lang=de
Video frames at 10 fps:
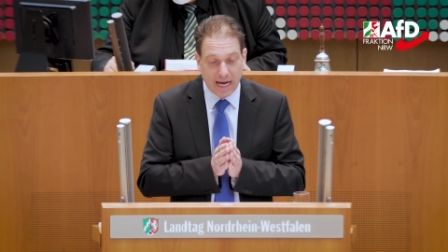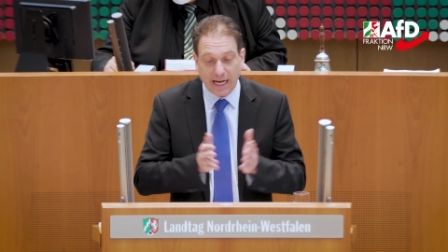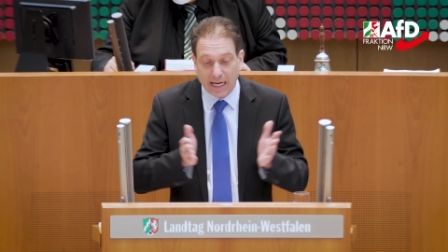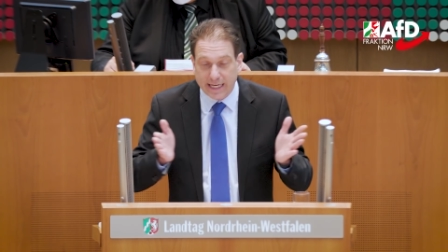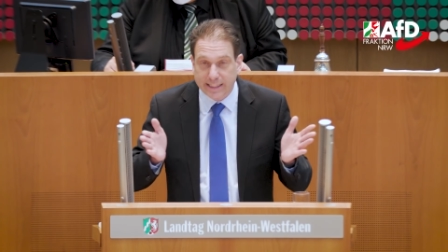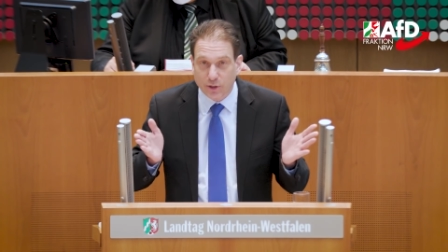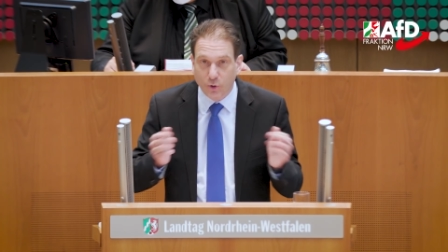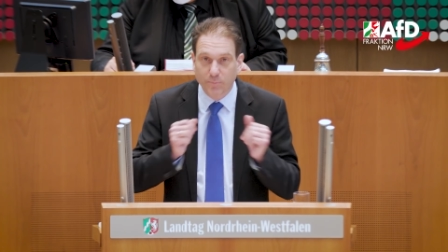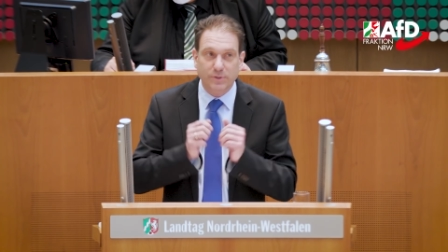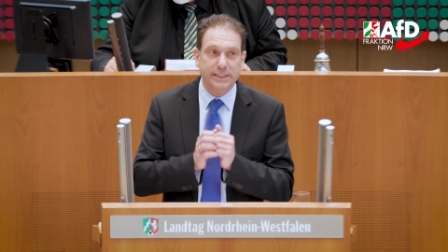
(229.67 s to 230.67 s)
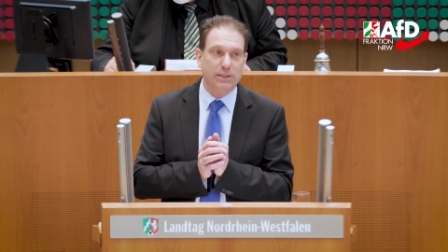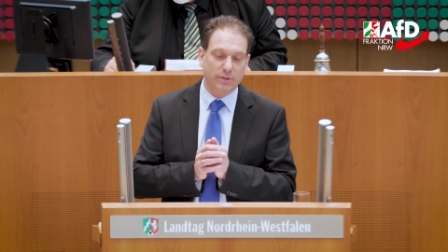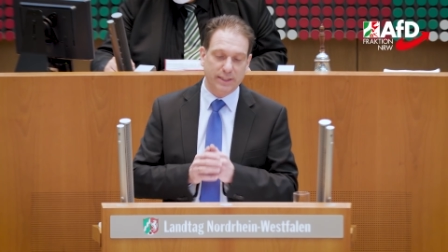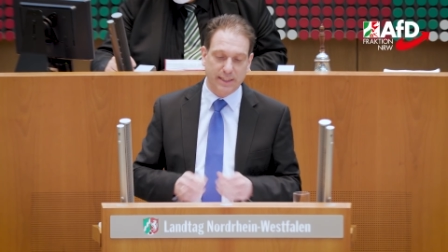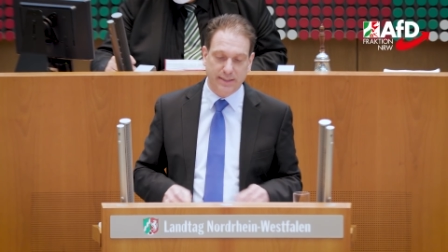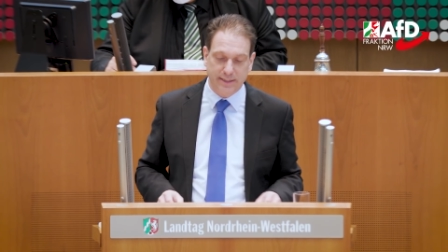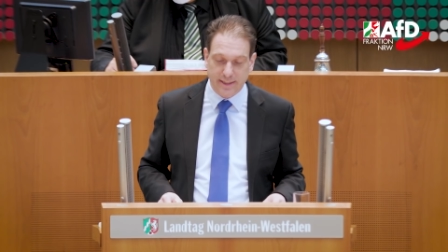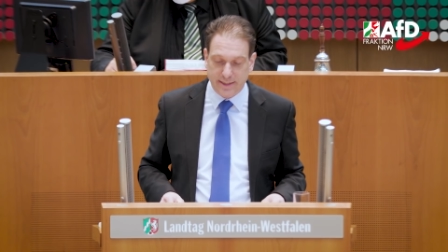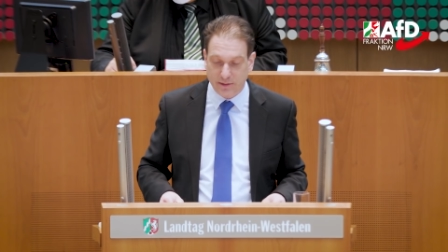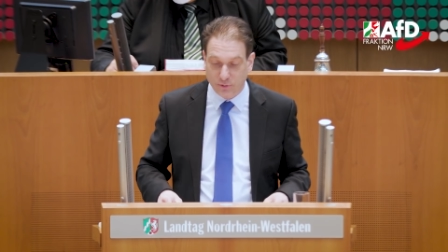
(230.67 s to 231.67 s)
Allein die Umsiedlung dieser
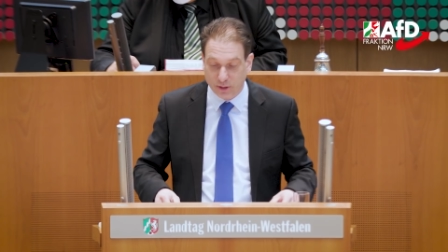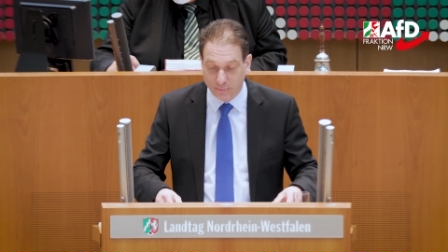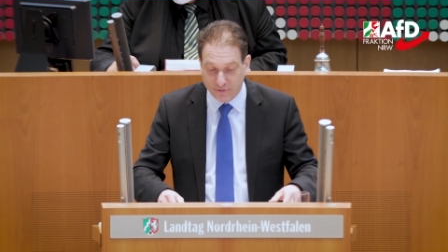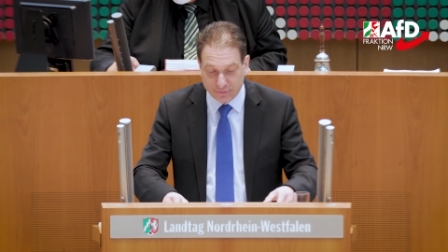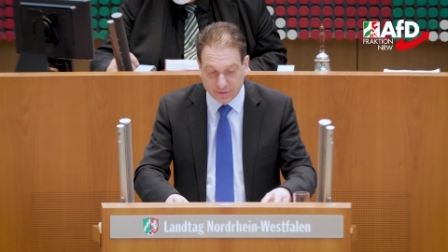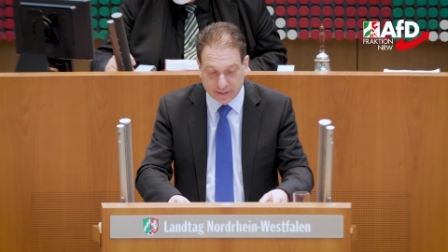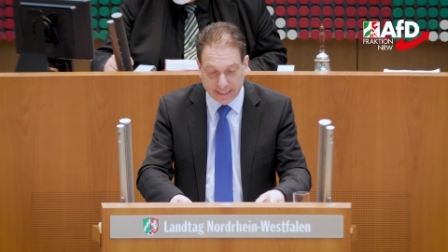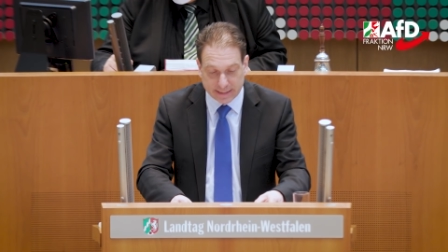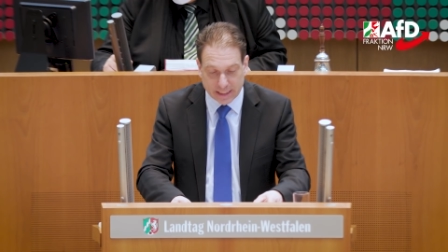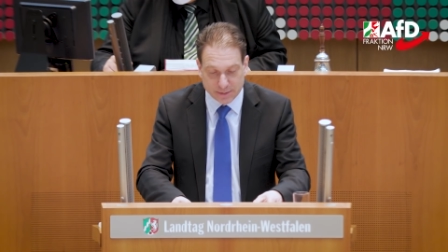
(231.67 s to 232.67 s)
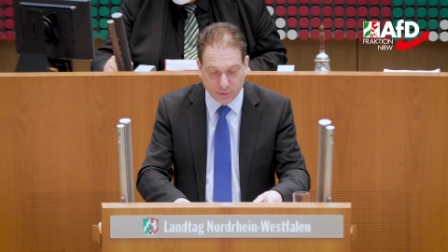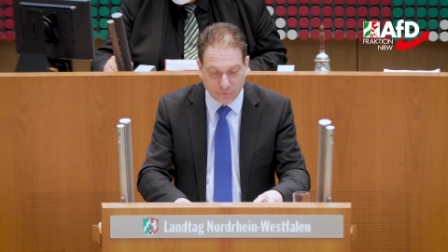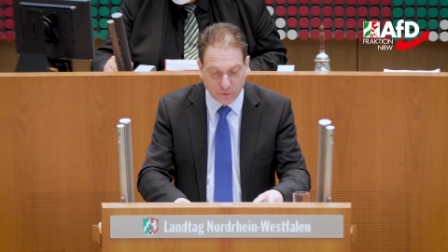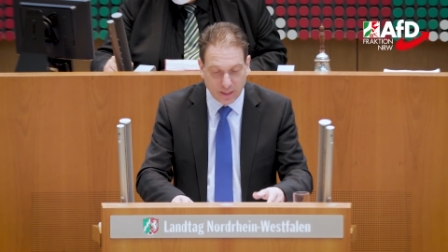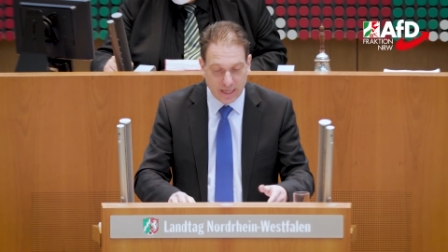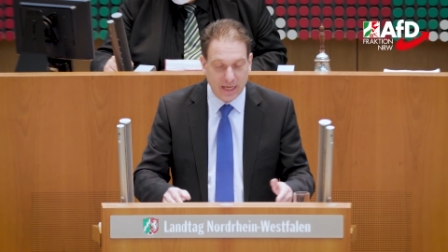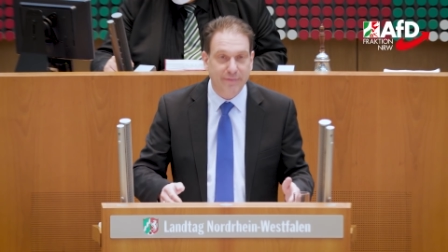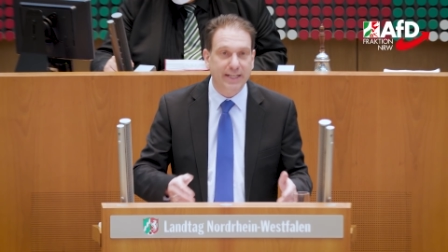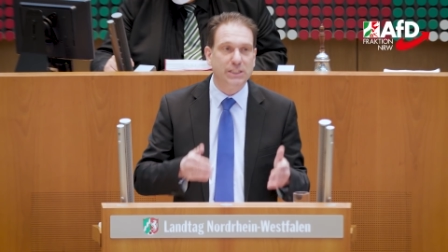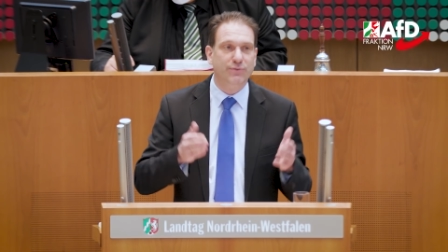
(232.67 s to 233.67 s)
Tierchen und die Umweltverträglichkeitsprüfung
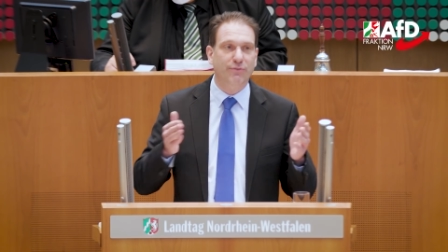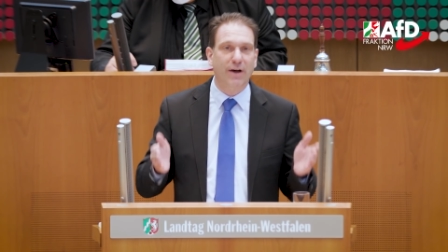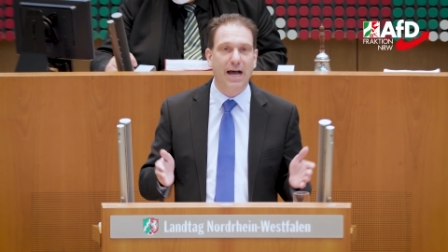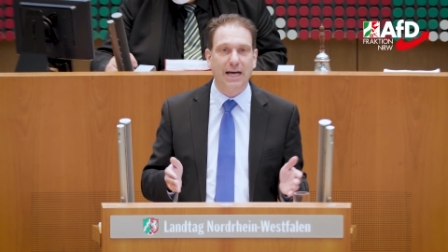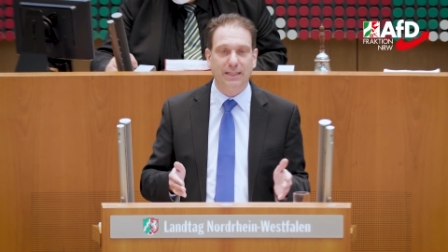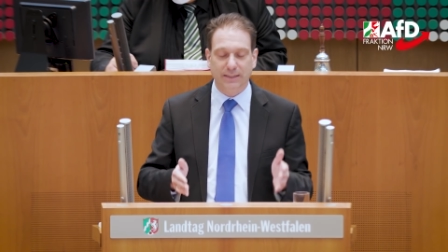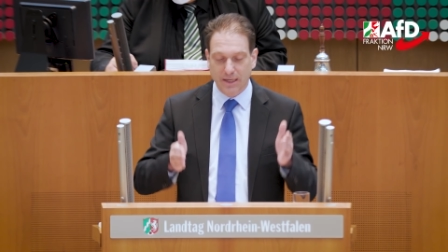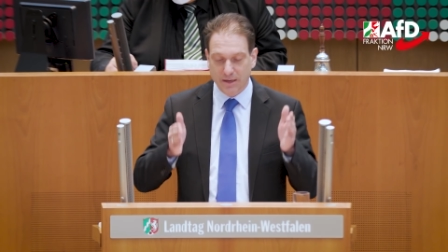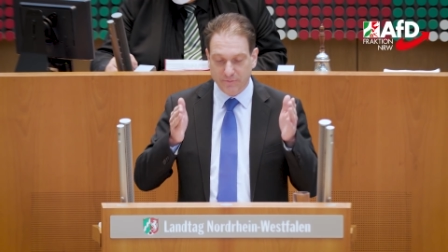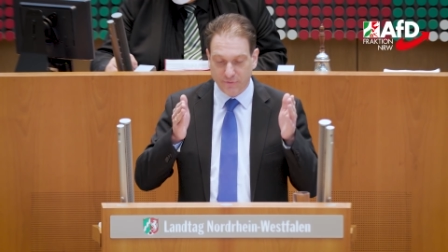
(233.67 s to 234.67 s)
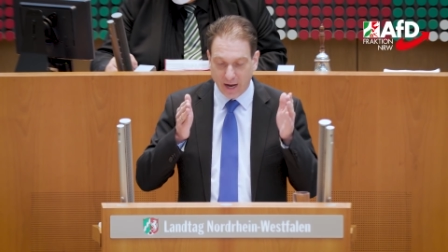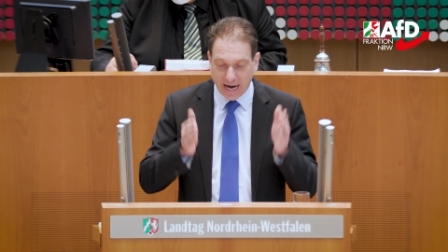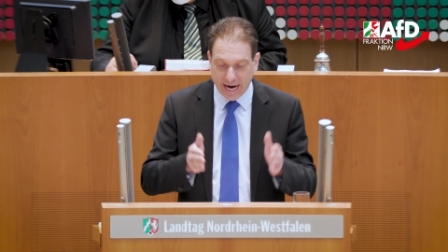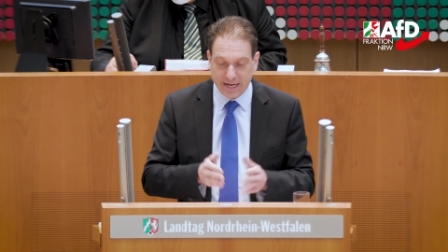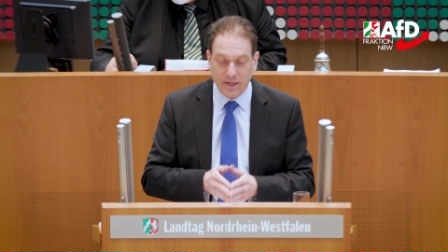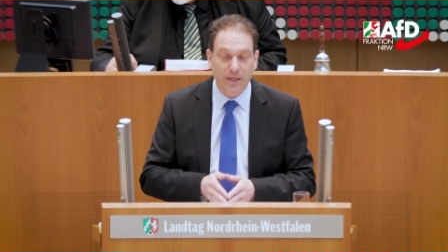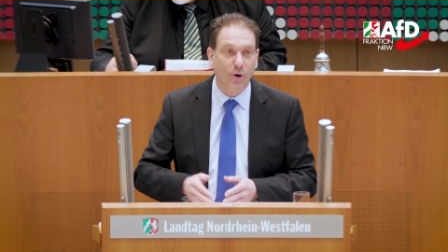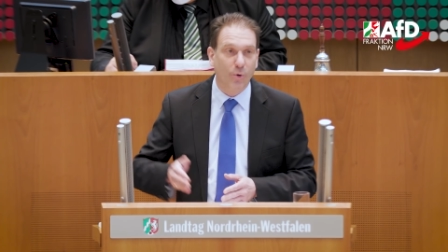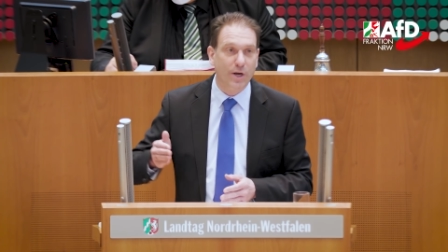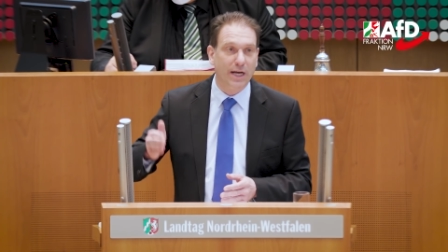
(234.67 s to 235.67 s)
wird das Verfahren für ein
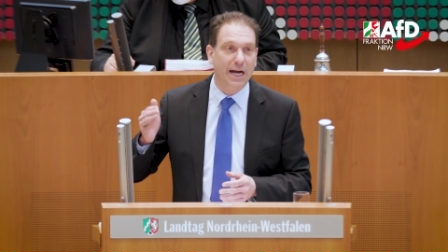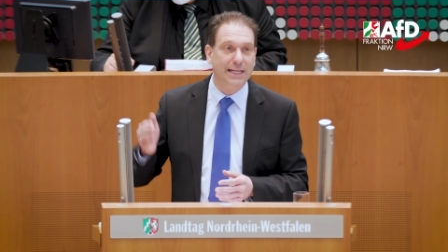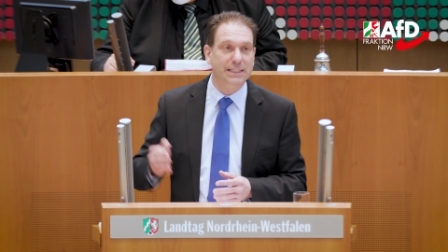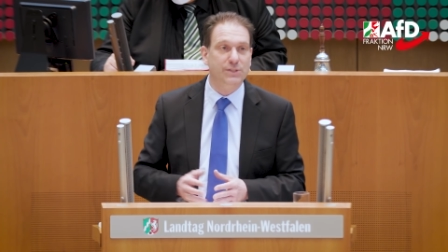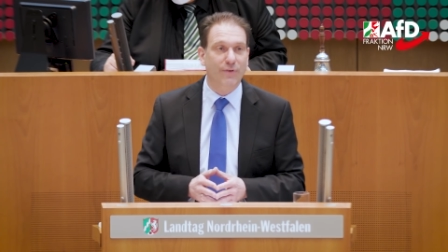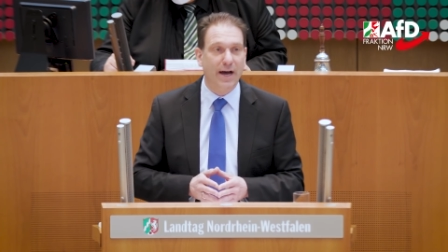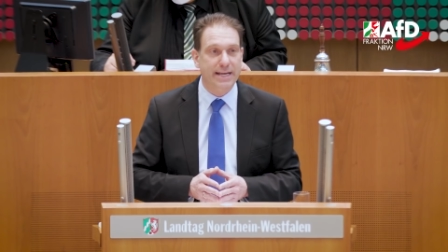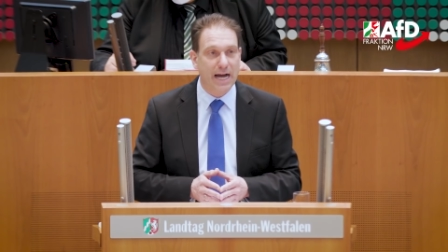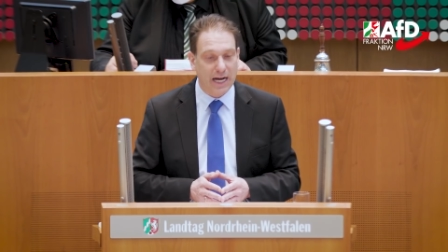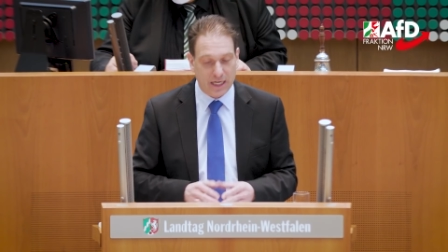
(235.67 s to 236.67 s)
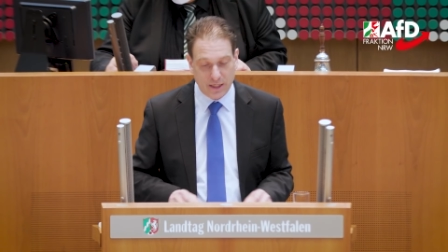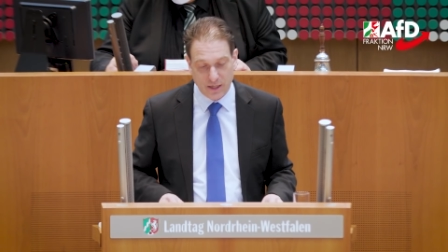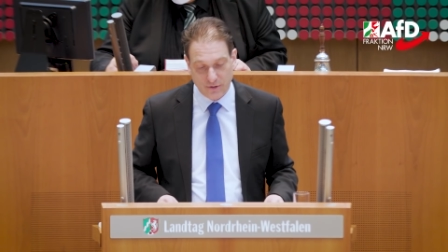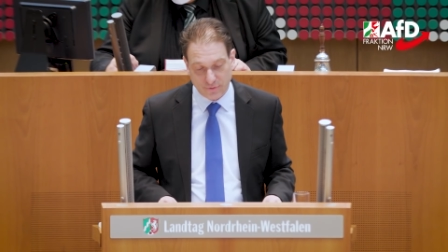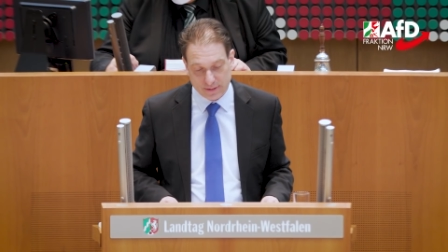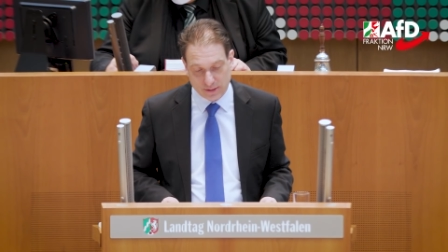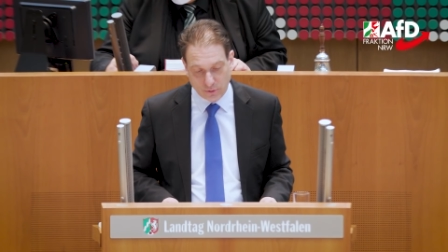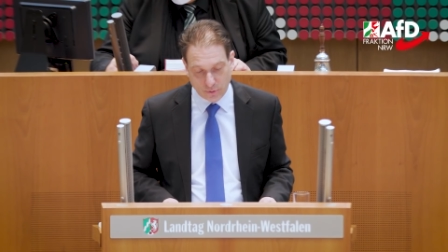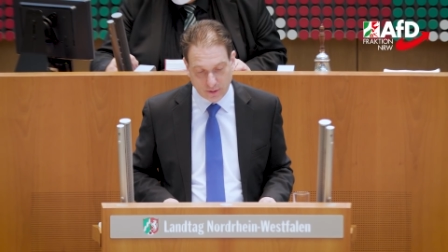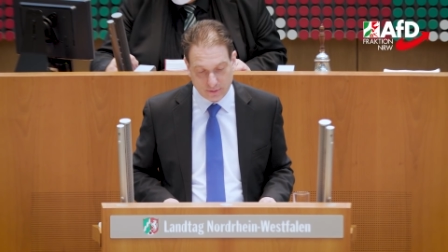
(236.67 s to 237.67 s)
oder gar zwei Jahre
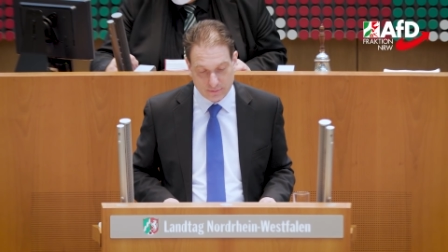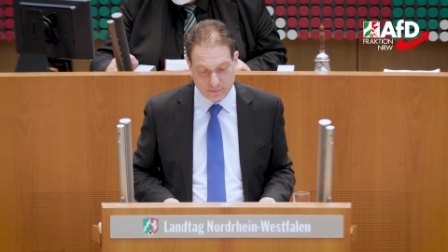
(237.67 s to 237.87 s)
verzögern.